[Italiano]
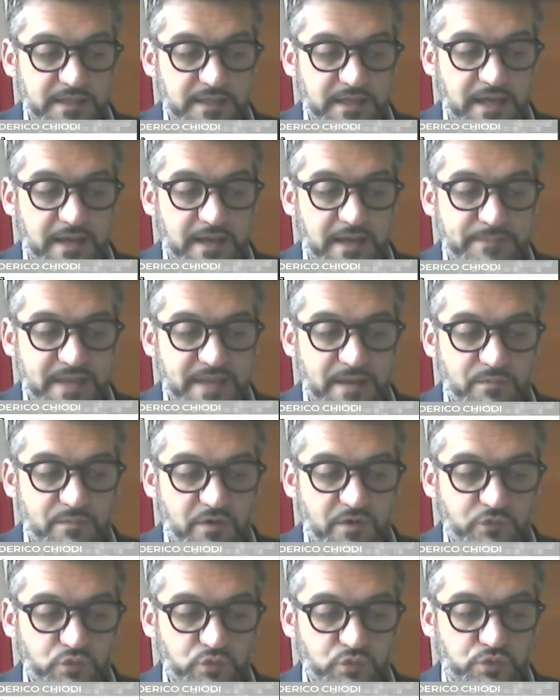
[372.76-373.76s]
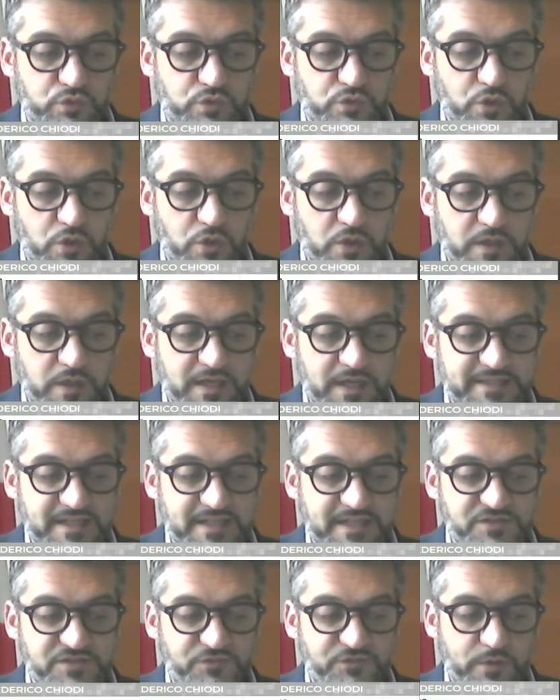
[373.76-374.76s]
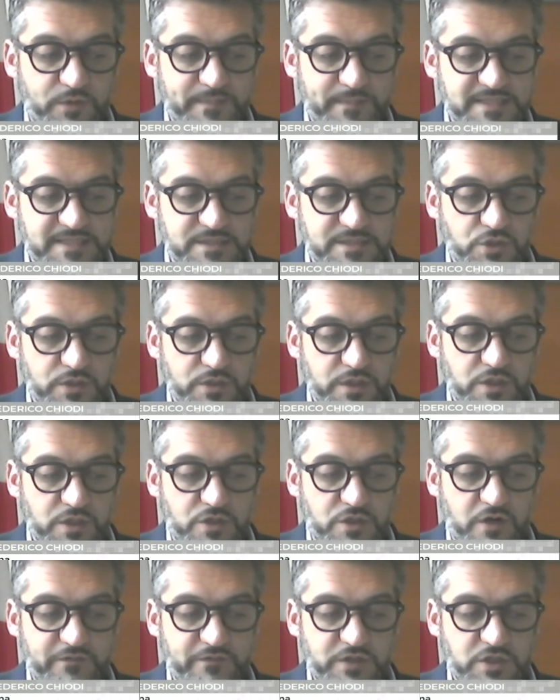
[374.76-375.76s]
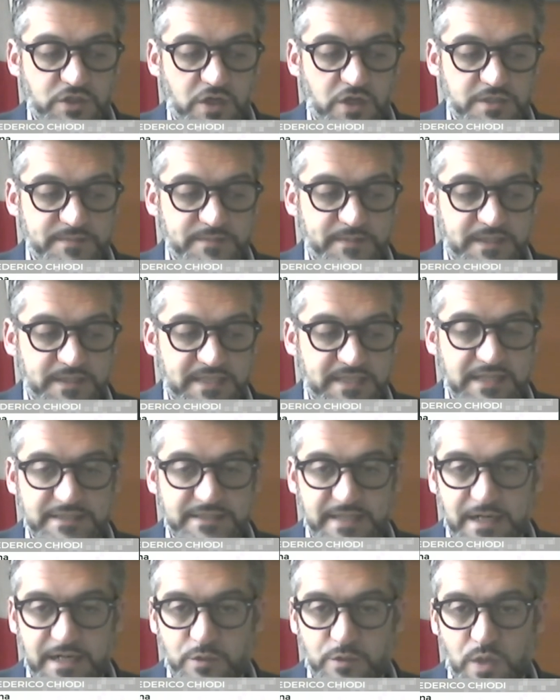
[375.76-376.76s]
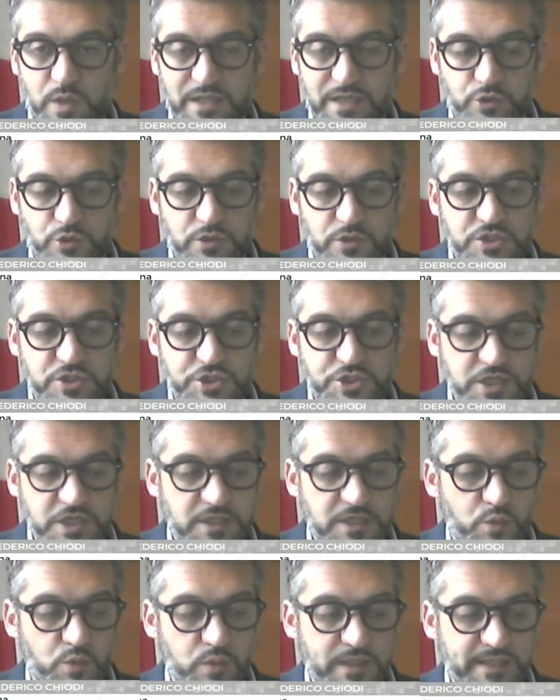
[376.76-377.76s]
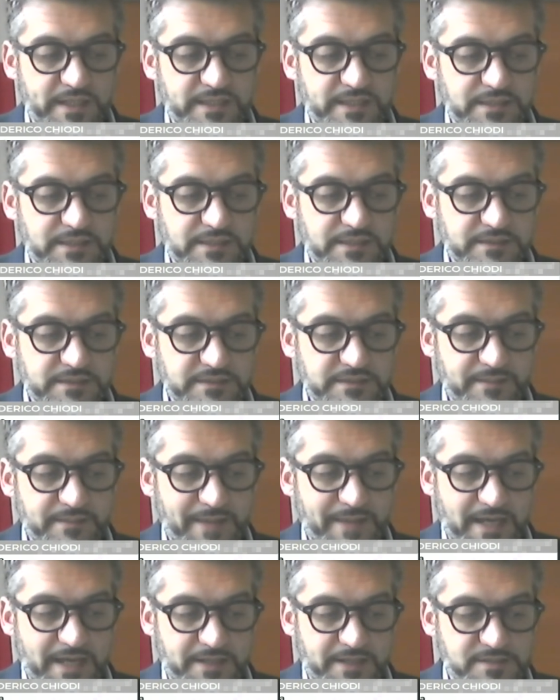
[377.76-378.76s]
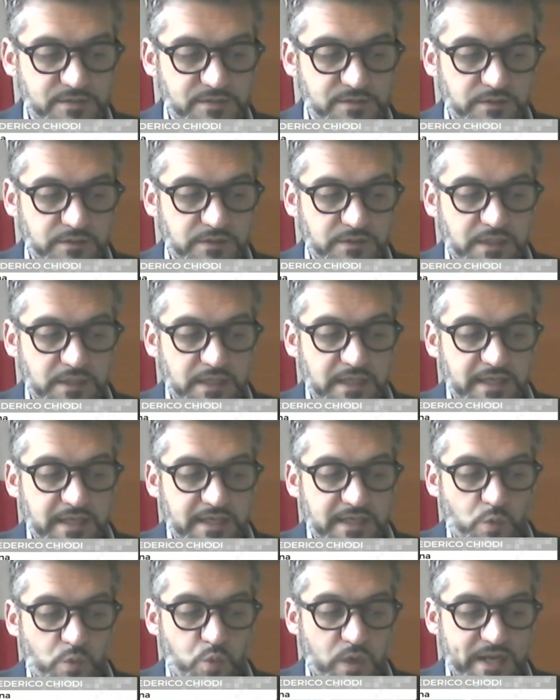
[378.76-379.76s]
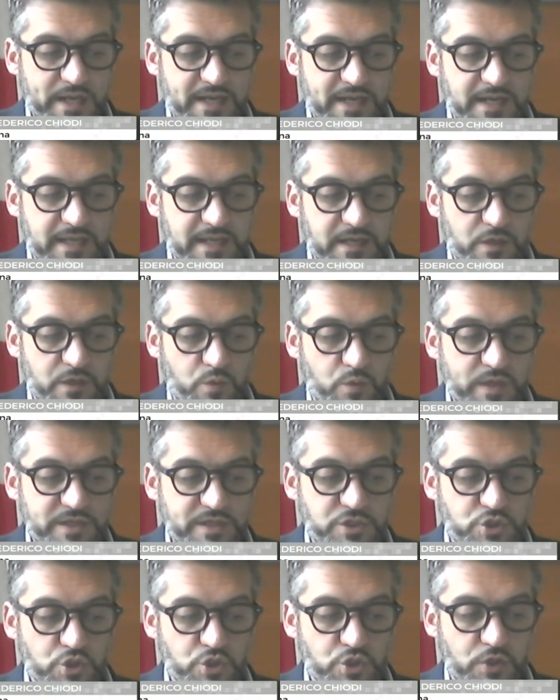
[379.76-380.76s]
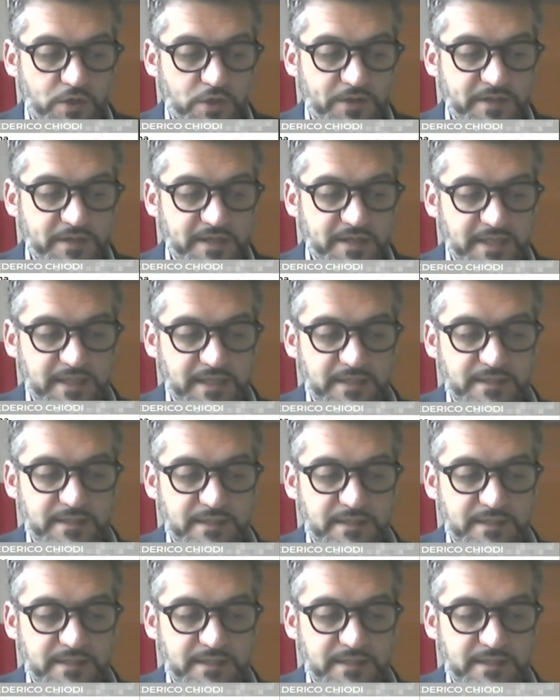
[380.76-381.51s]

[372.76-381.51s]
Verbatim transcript: abbiamo avuto la trasformazione in Covid Hospital tra il 4 e il 5 di marzo. Quel, quei giorni